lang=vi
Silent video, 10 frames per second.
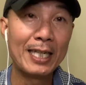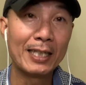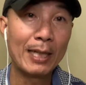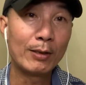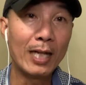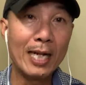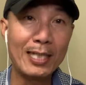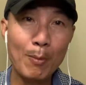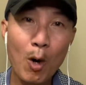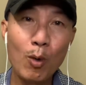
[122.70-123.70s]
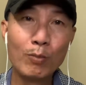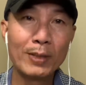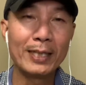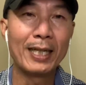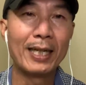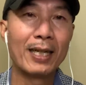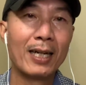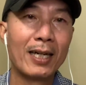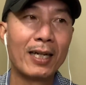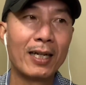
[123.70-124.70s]
theo tỷ lệ 64 thì tiền
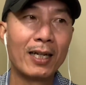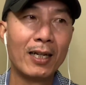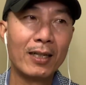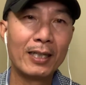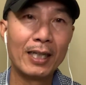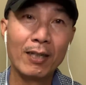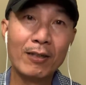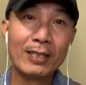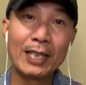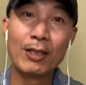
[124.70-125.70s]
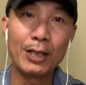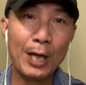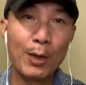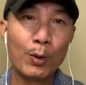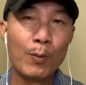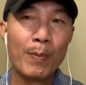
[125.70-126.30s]
tiền lương sẽ được nhiều